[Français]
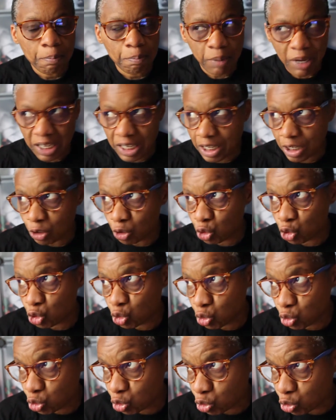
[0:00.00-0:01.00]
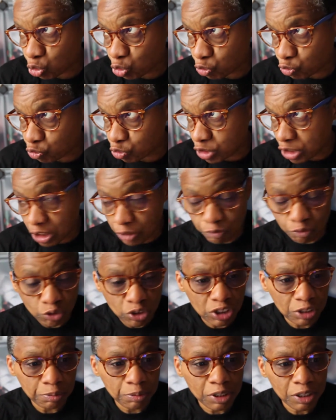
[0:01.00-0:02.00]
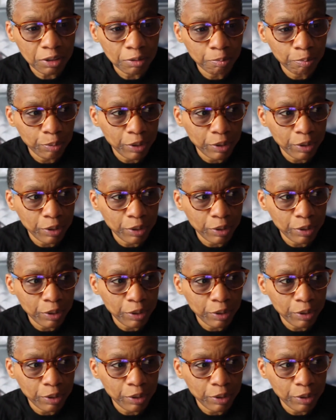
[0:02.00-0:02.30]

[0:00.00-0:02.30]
pas quelque chose qu'on vous dit que vous aimez,